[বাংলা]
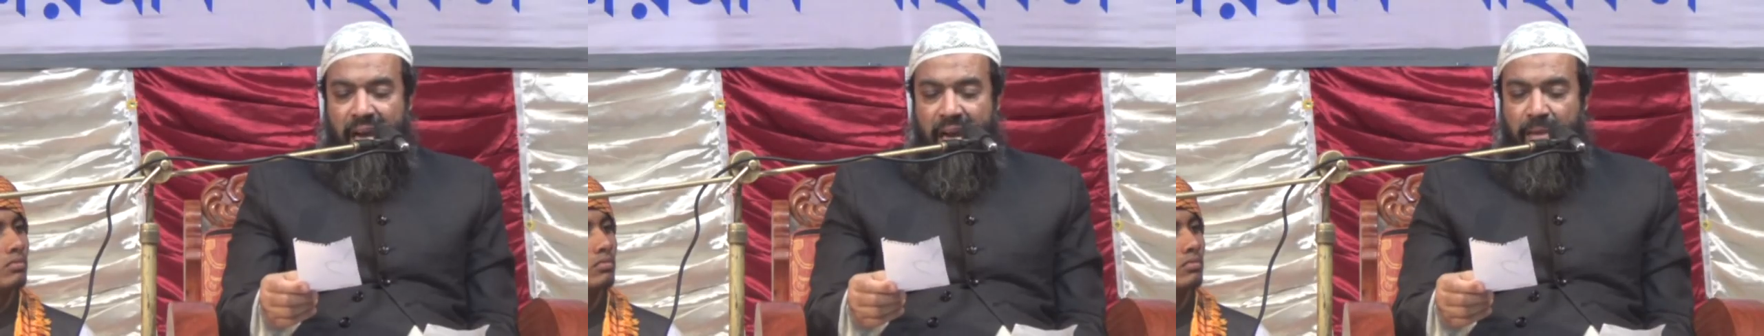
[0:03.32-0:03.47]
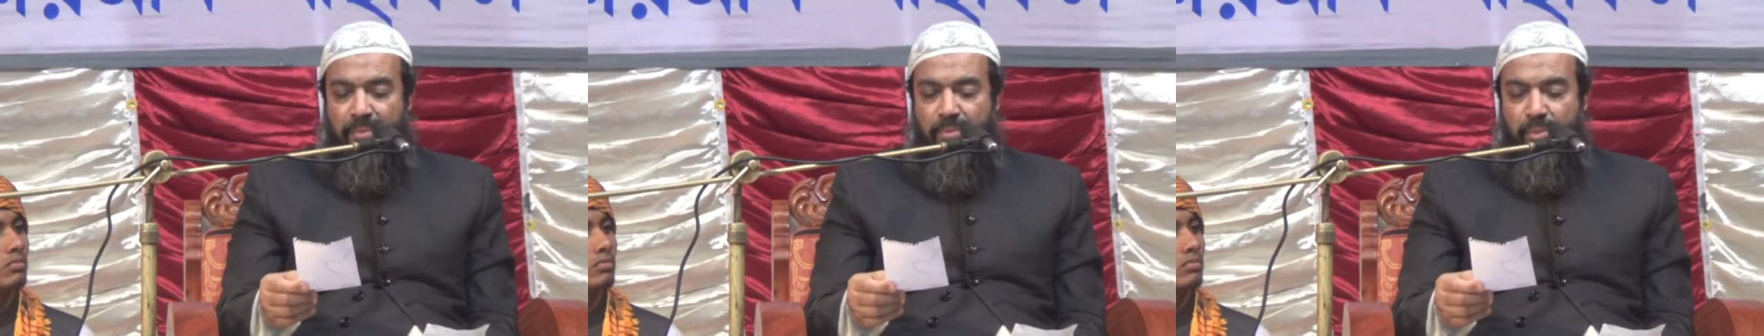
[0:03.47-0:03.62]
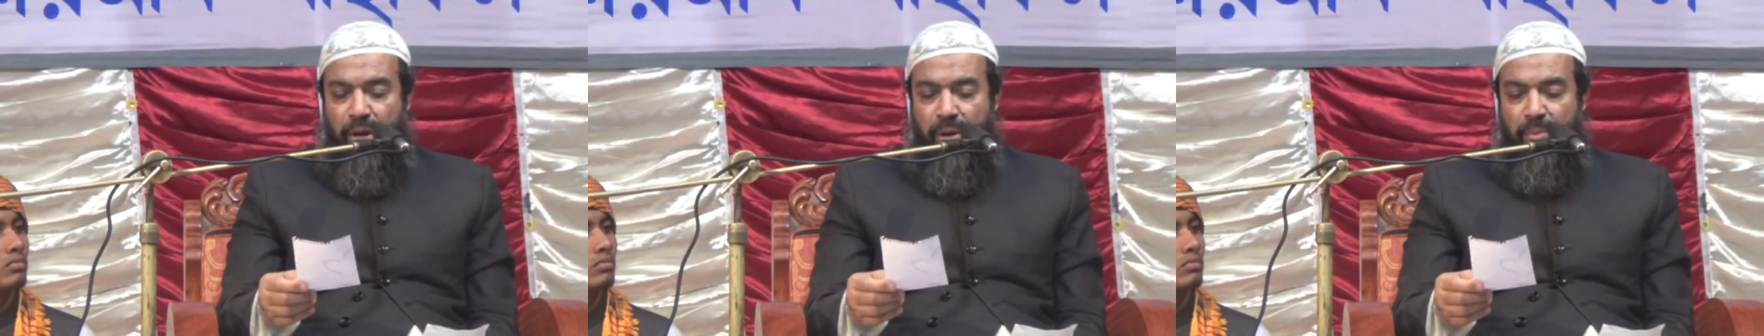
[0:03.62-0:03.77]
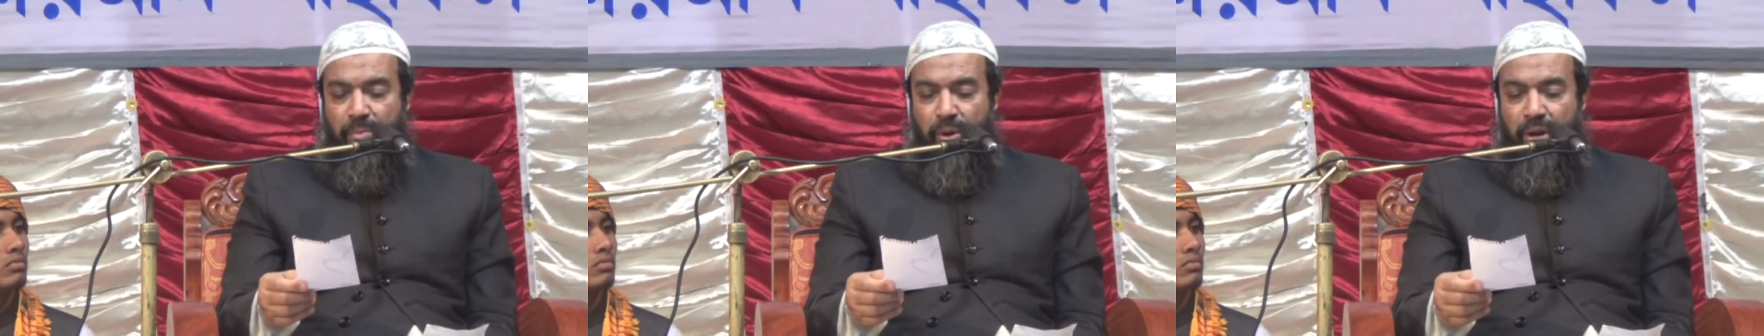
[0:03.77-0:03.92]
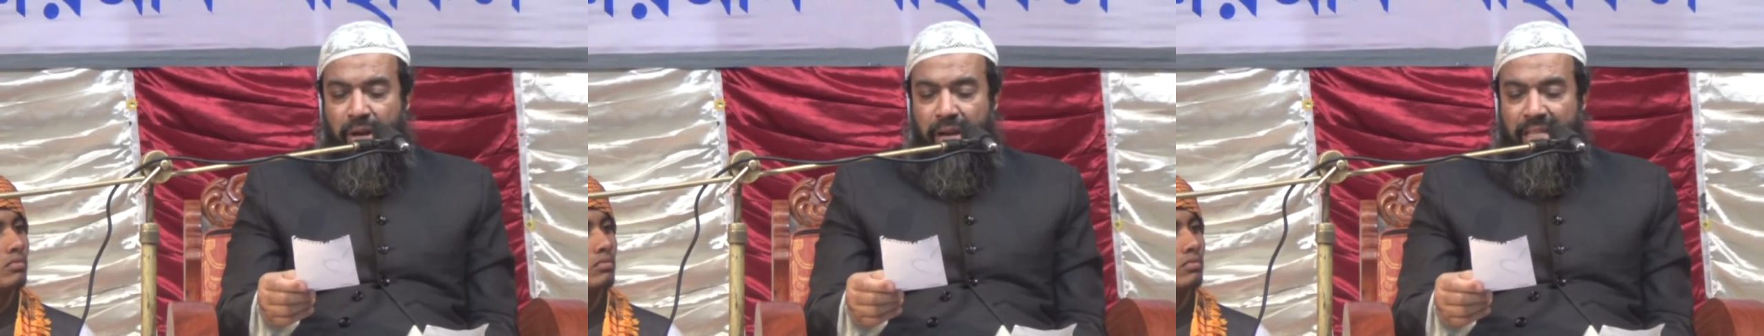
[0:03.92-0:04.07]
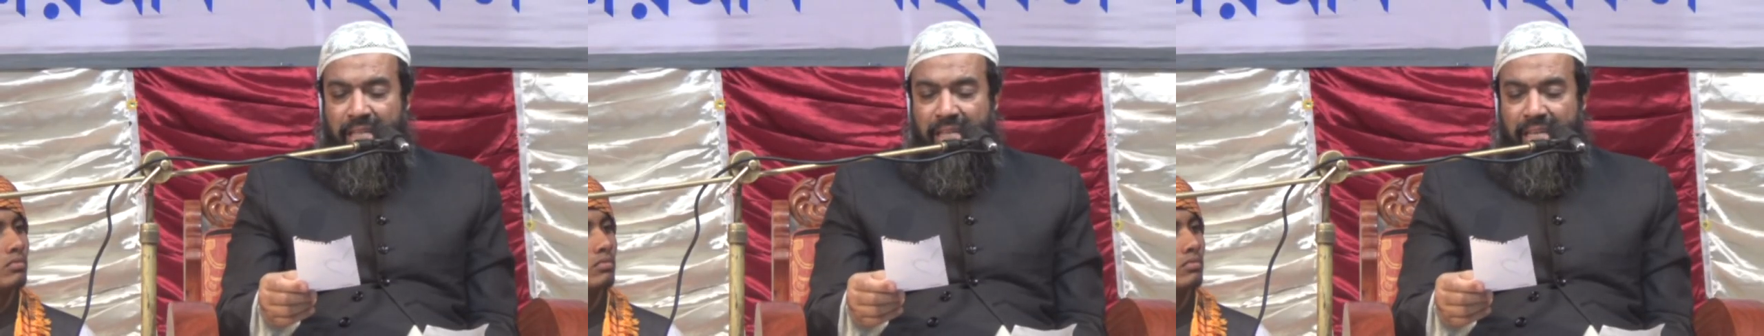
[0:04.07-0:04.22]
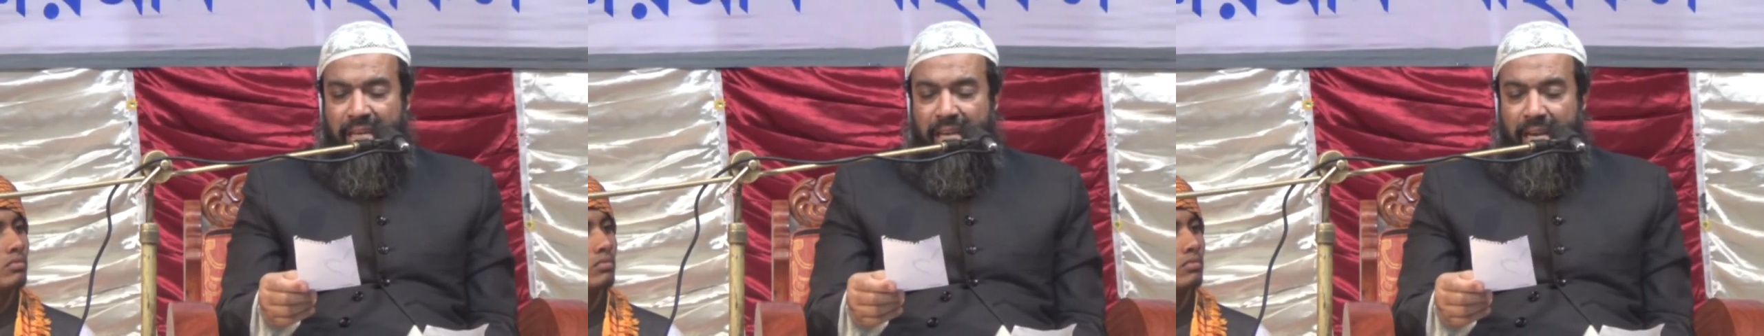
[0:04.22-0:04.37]
শাড়ি পরে
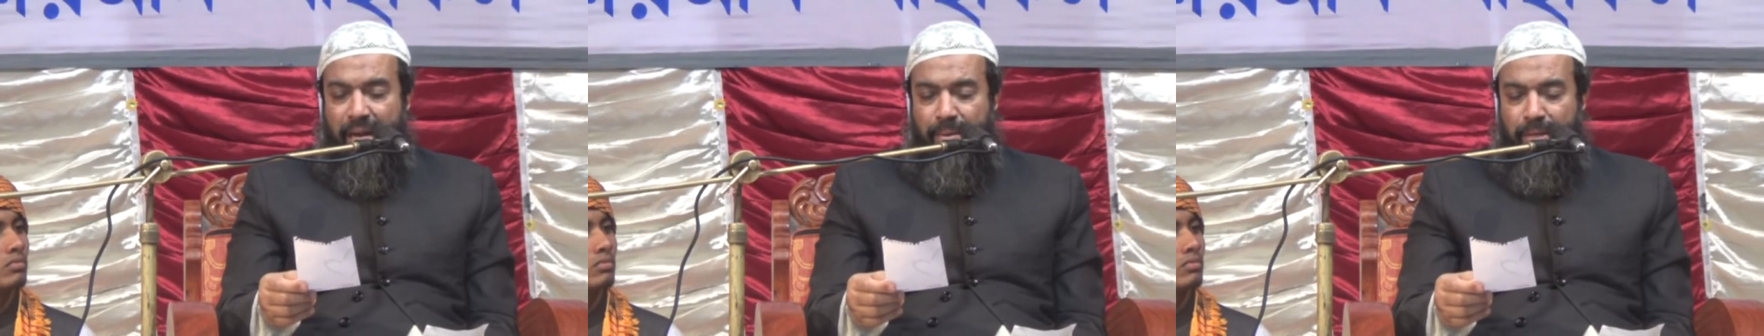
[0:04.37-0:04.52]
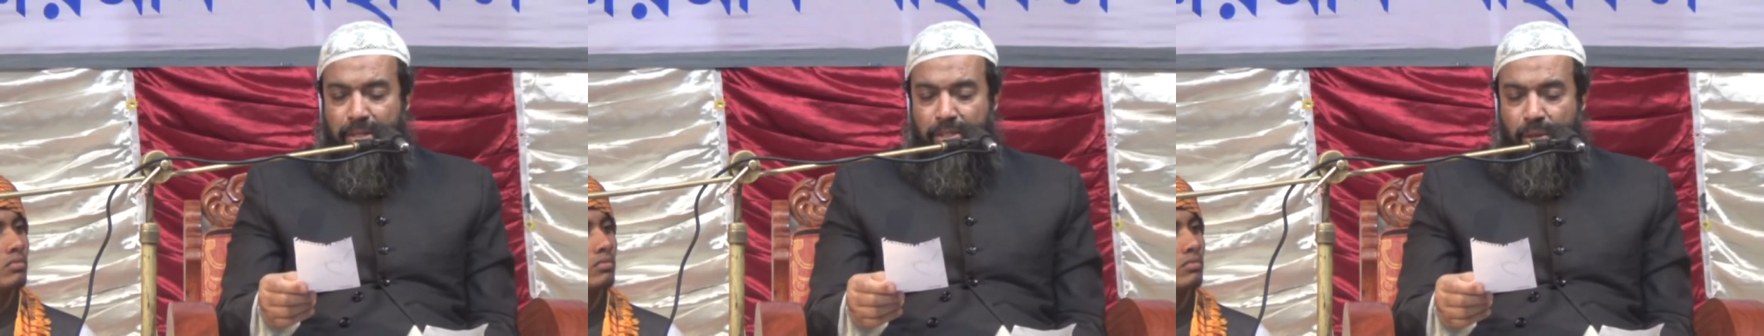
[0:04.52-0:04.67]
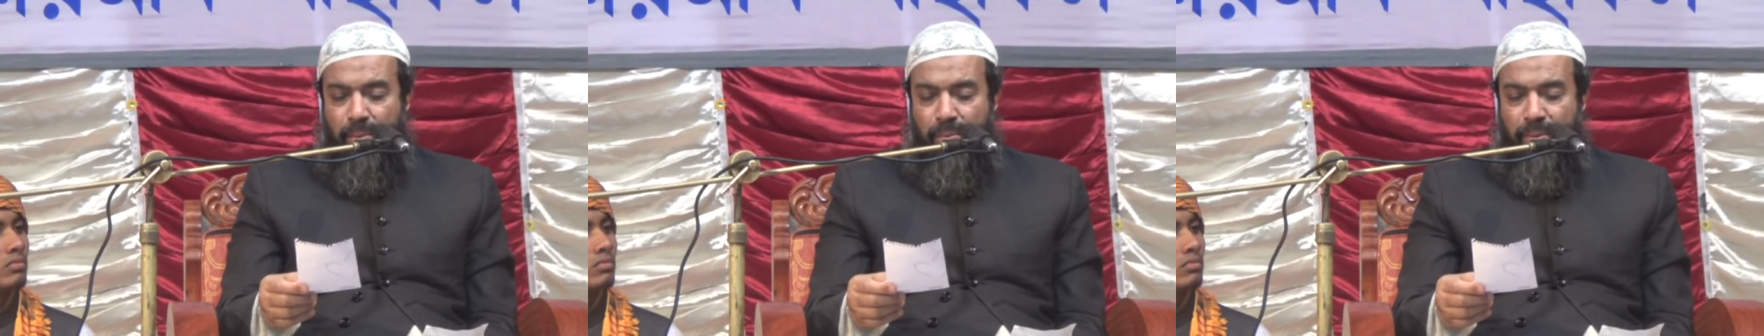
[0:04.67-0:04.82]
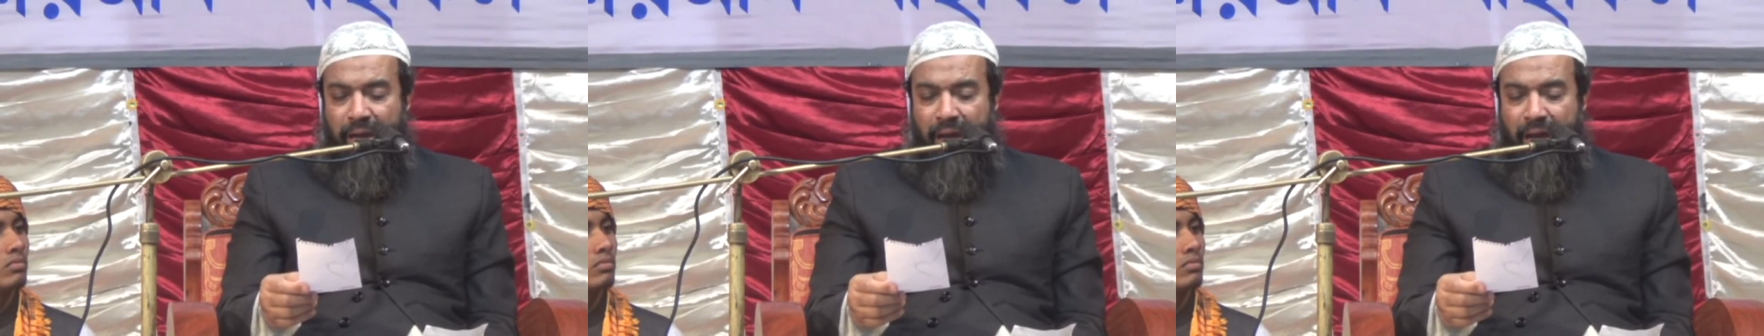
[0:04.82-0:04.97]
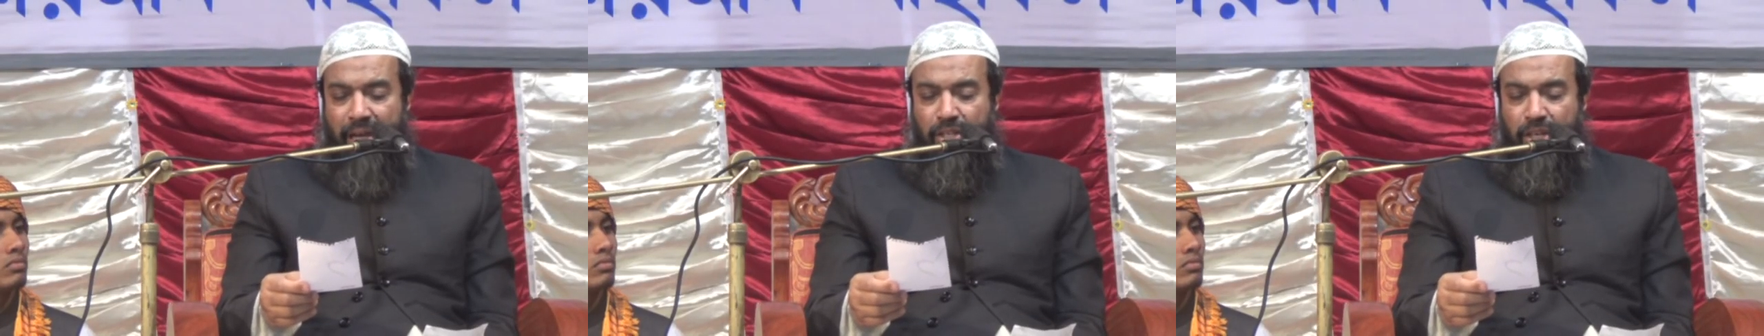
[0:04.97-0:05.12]
মহিলাদের কি নামাজ হবে